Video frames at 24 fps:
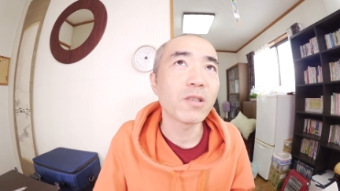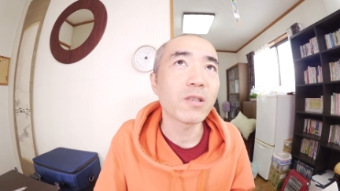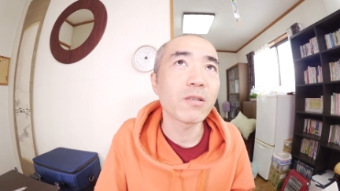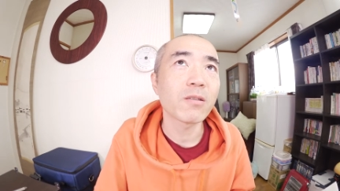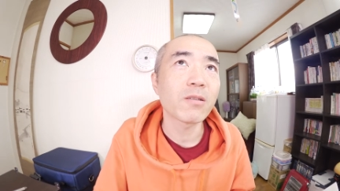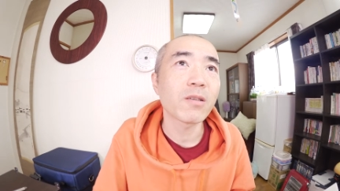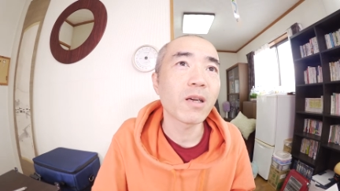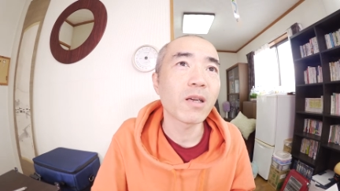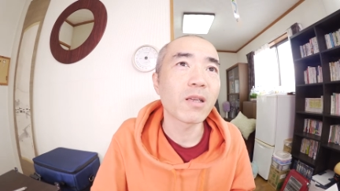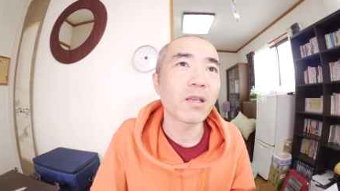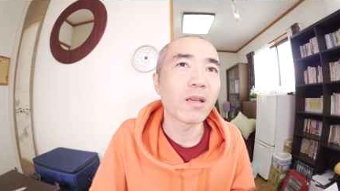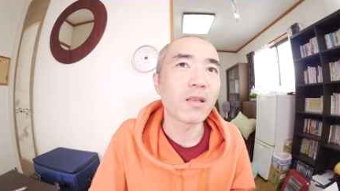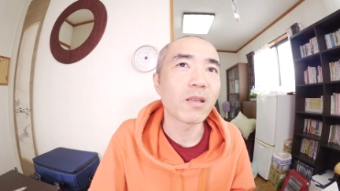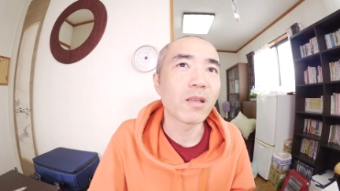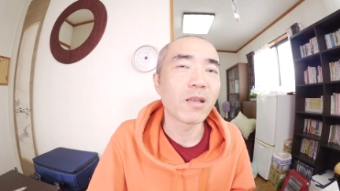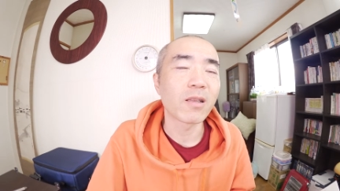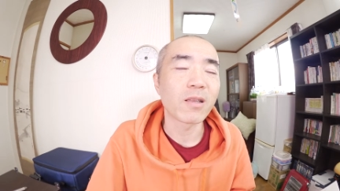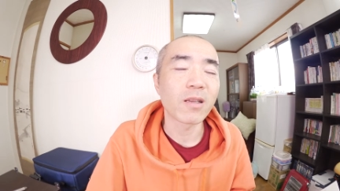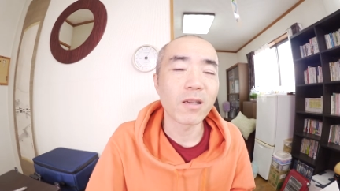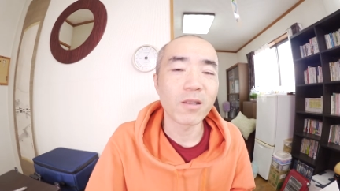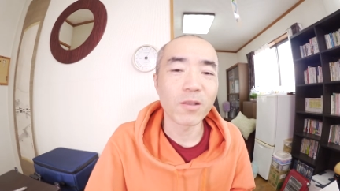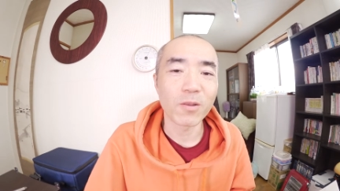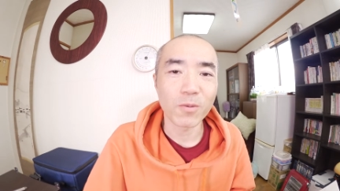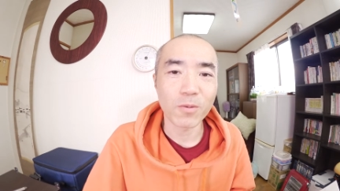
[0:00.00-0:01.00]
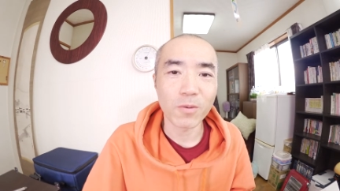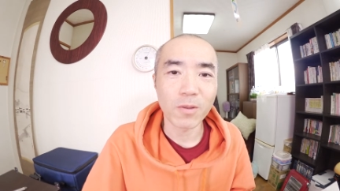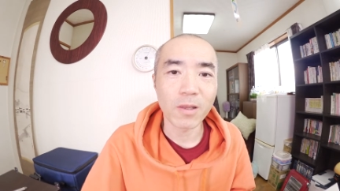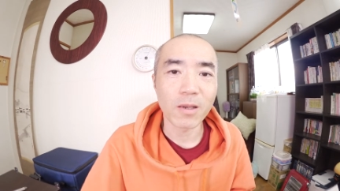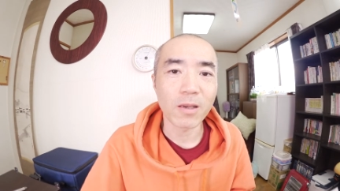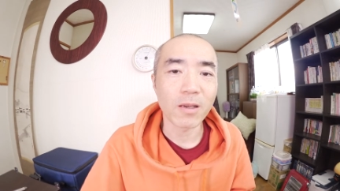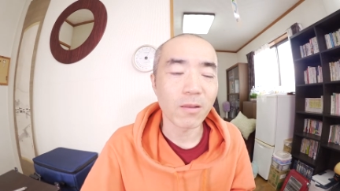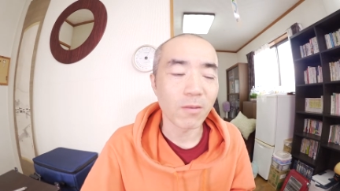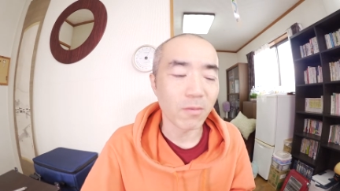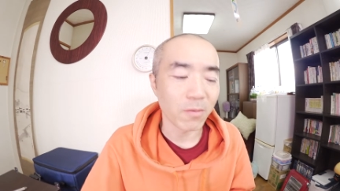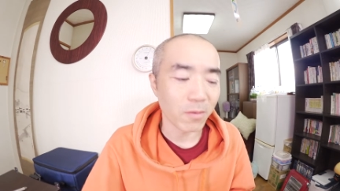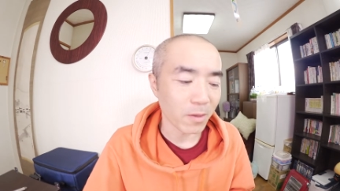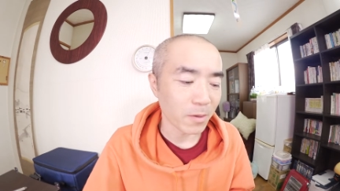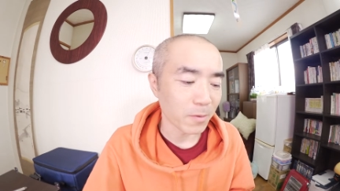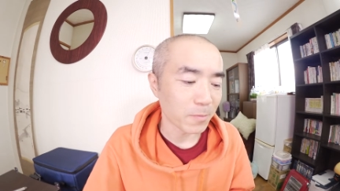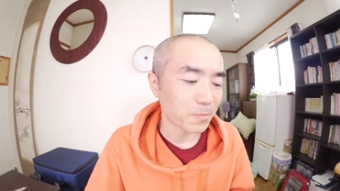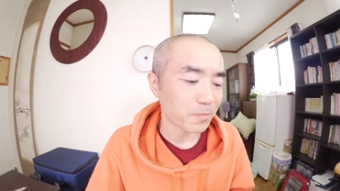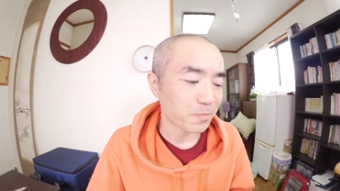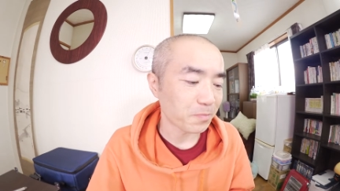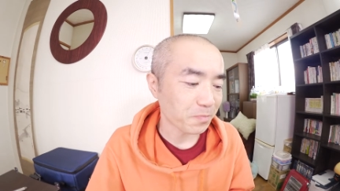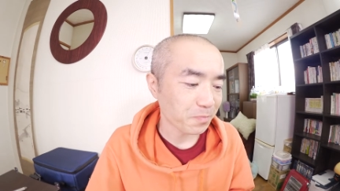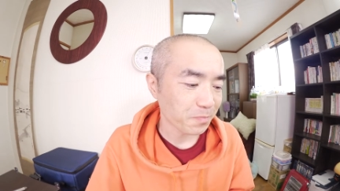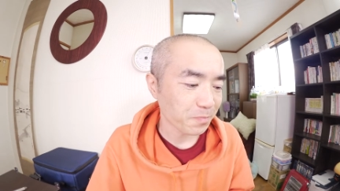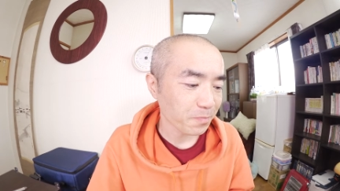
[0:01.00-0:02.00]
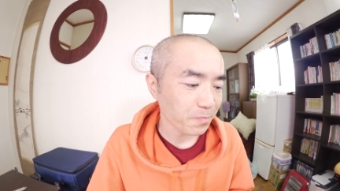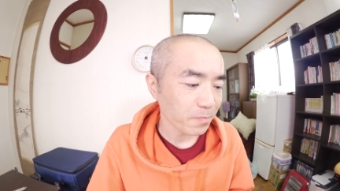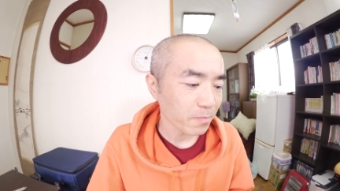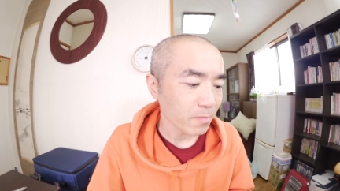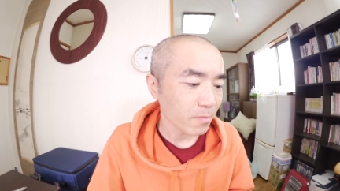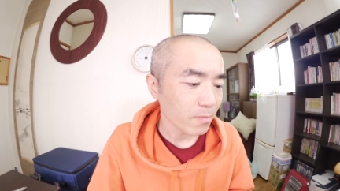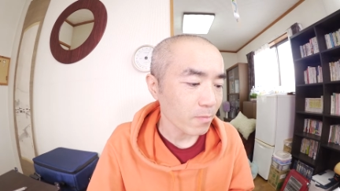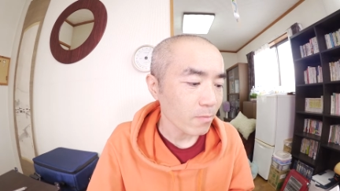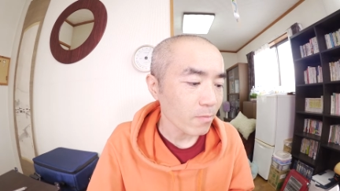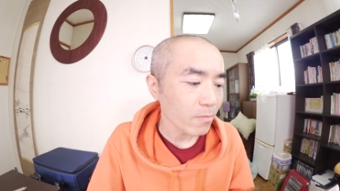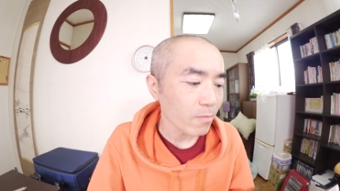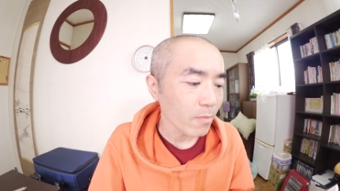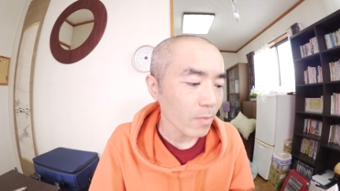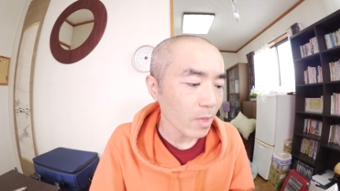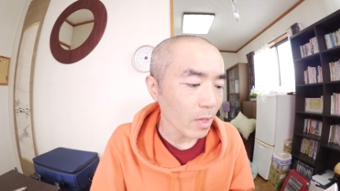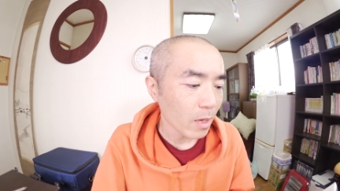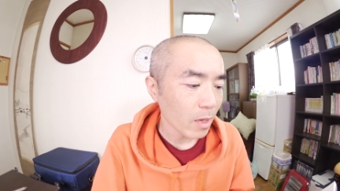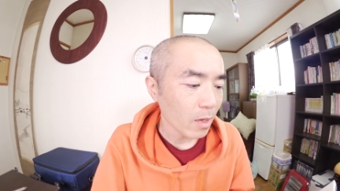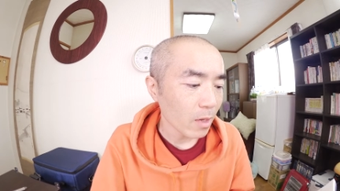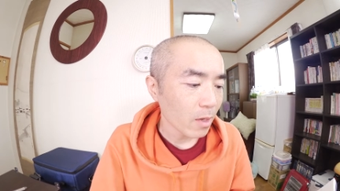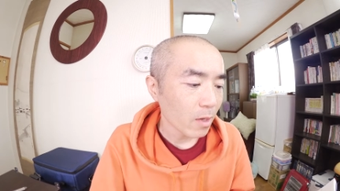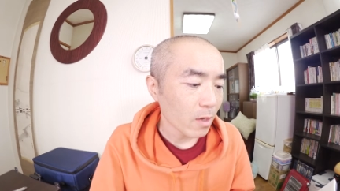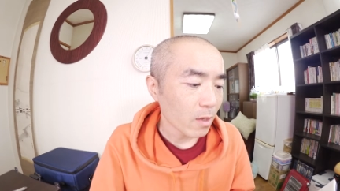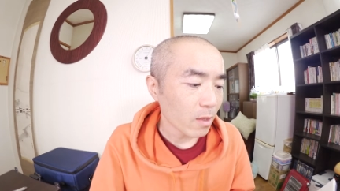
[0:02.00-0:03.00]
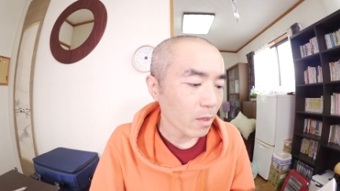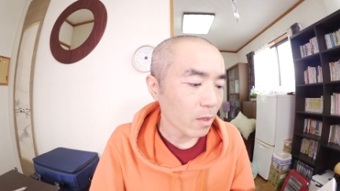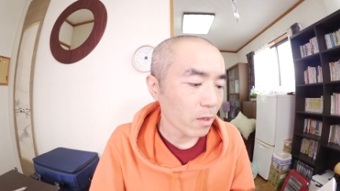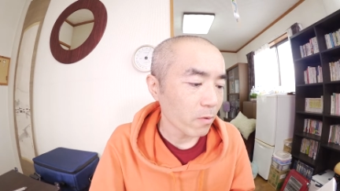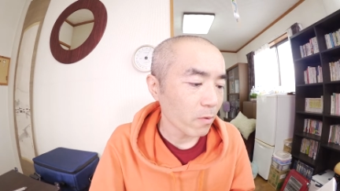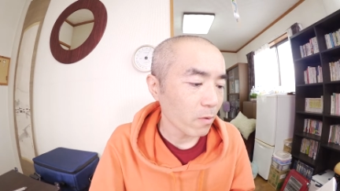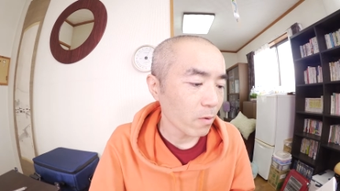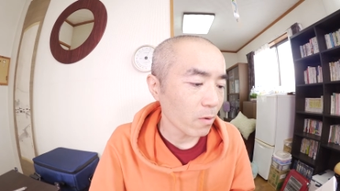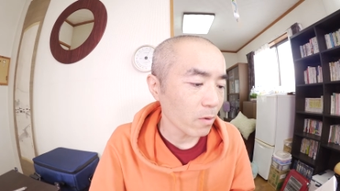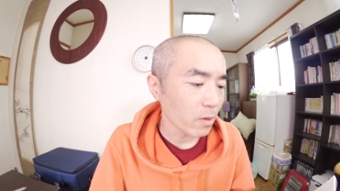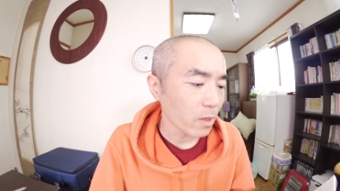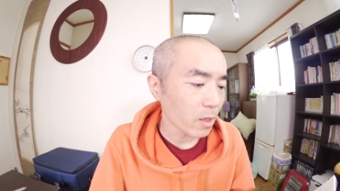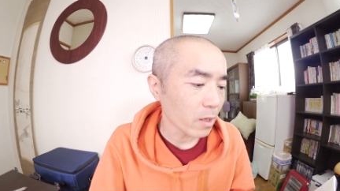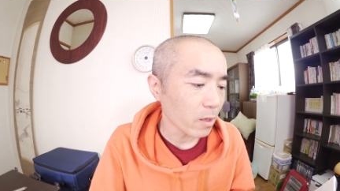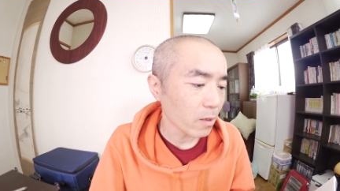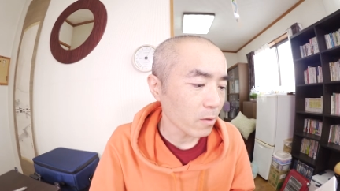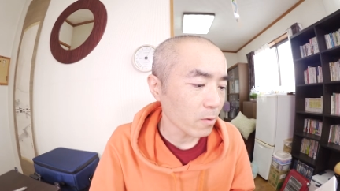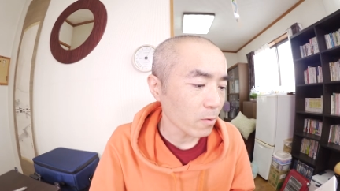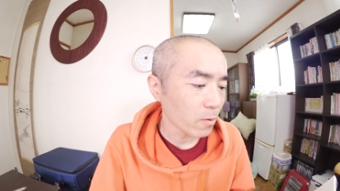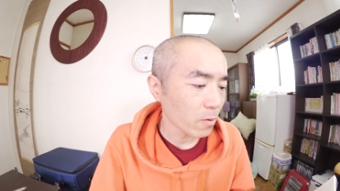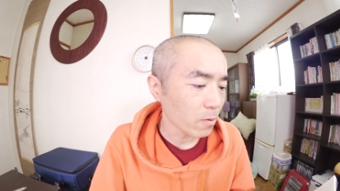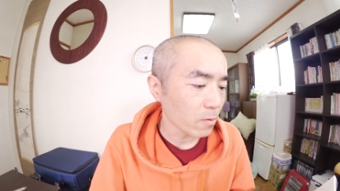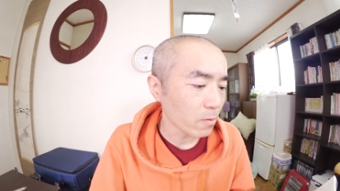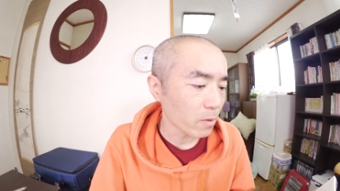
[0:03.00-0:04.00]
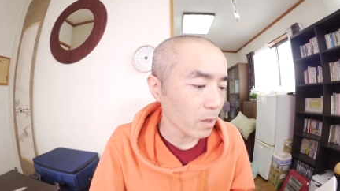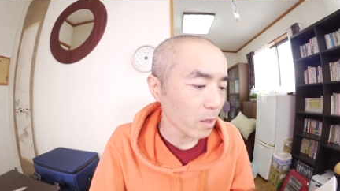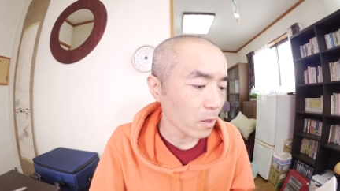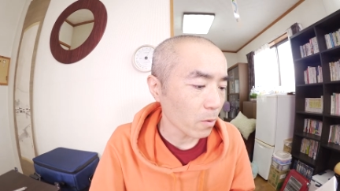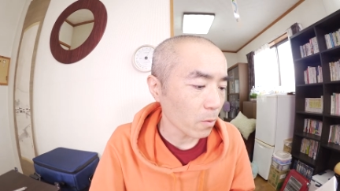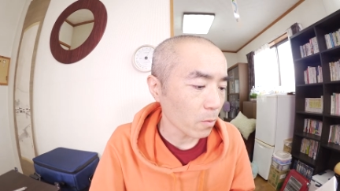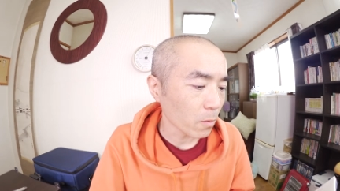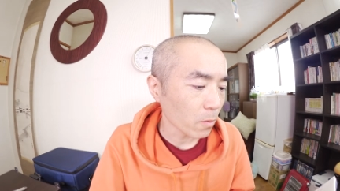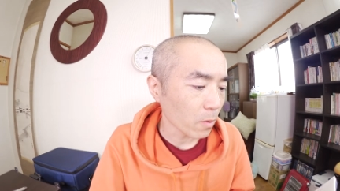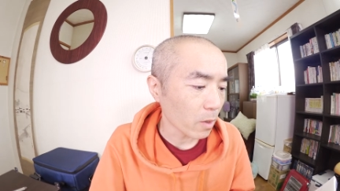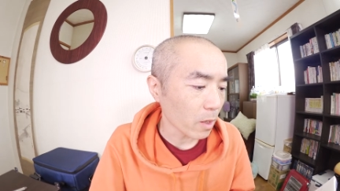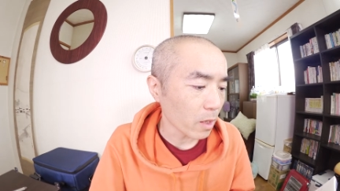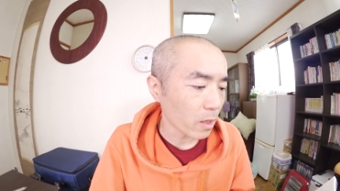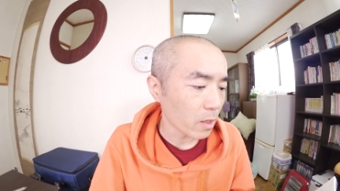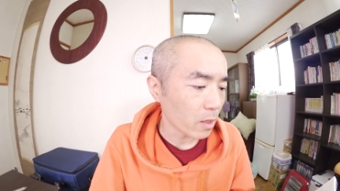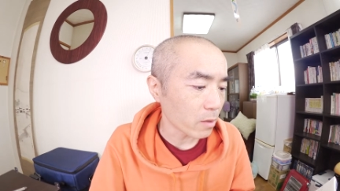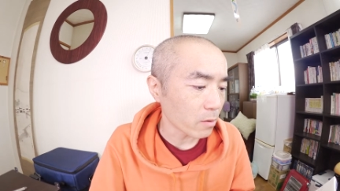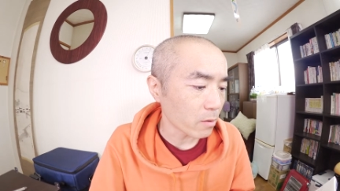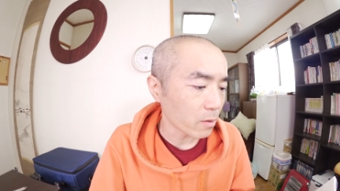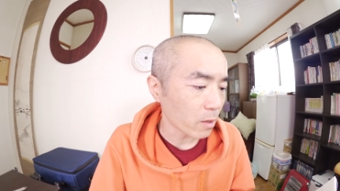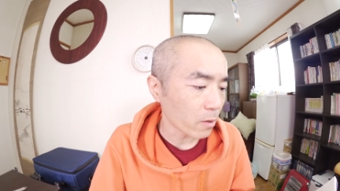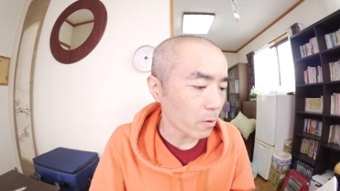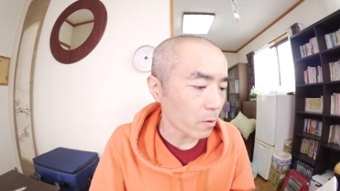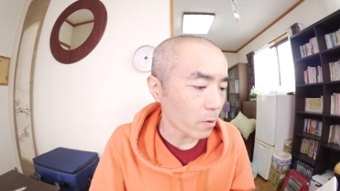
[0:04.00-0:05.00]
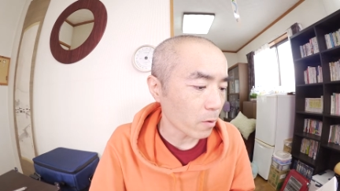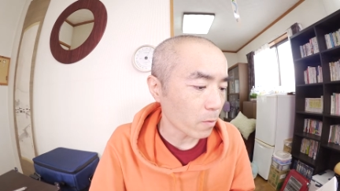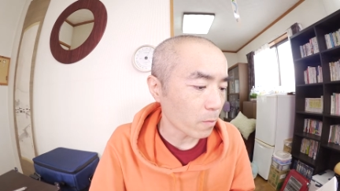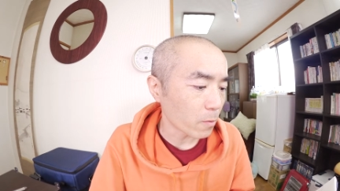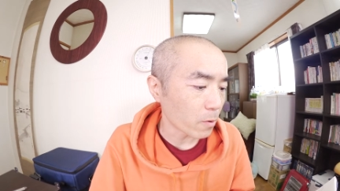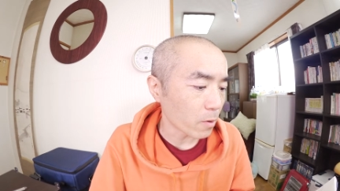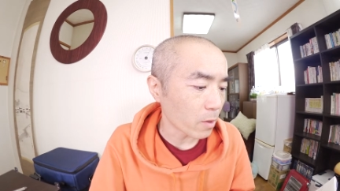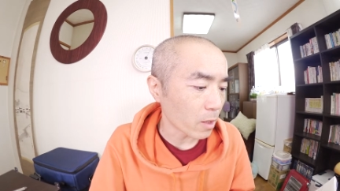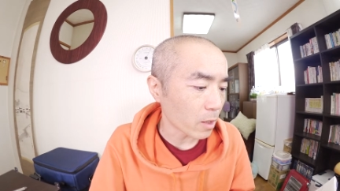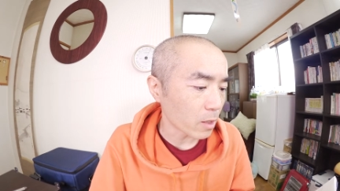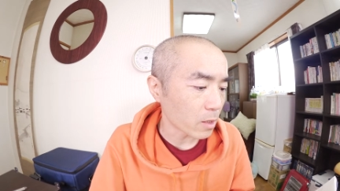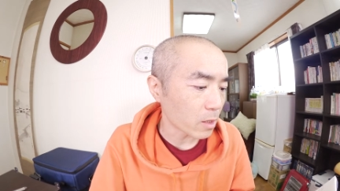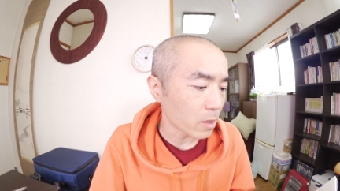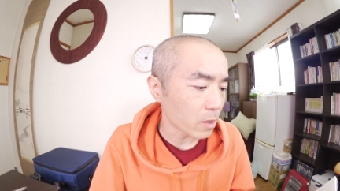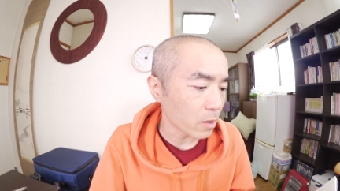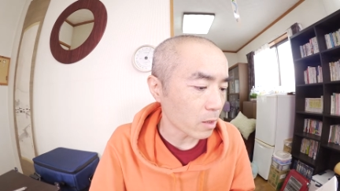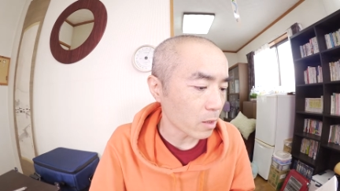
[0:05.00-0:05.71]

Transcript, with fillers: 時ぐらいには寝たいとこだけどね。で、ウォーキングとウェイトトレーニングが今日もなし、